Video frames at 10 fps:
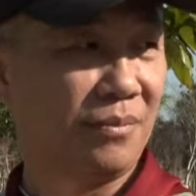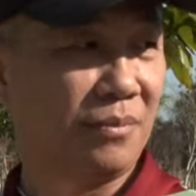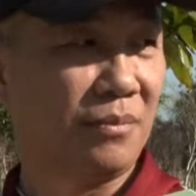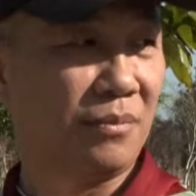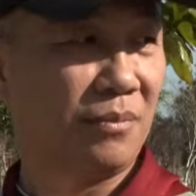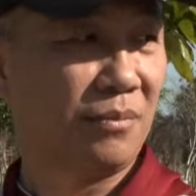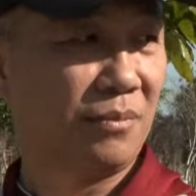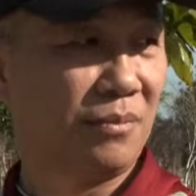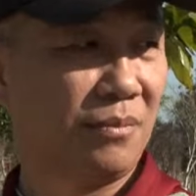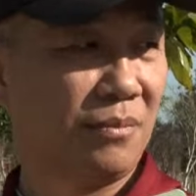嗯，特
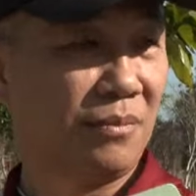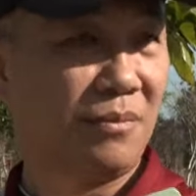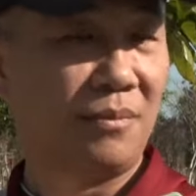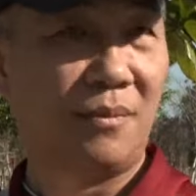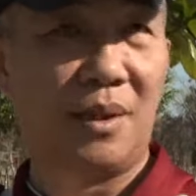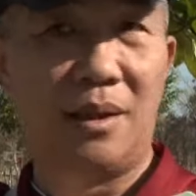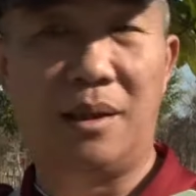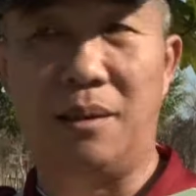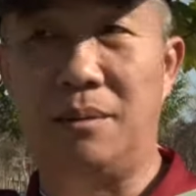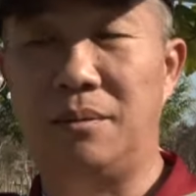别请假嘛。
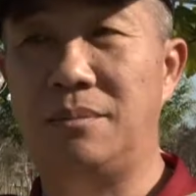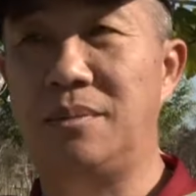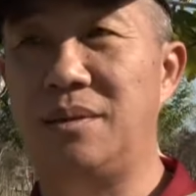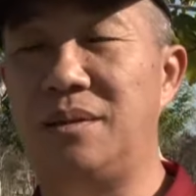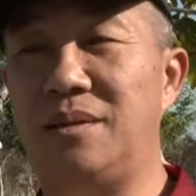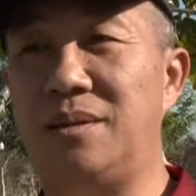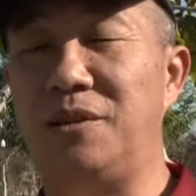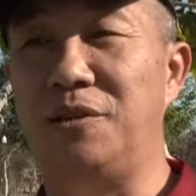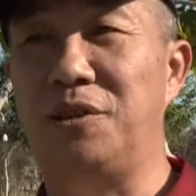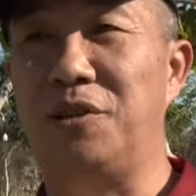呃，
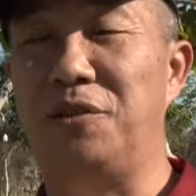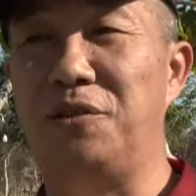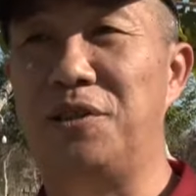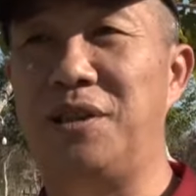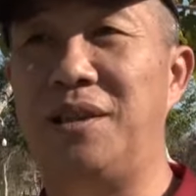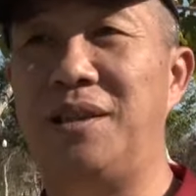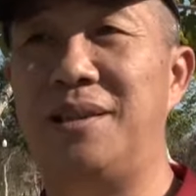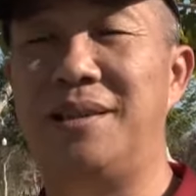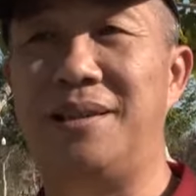有有些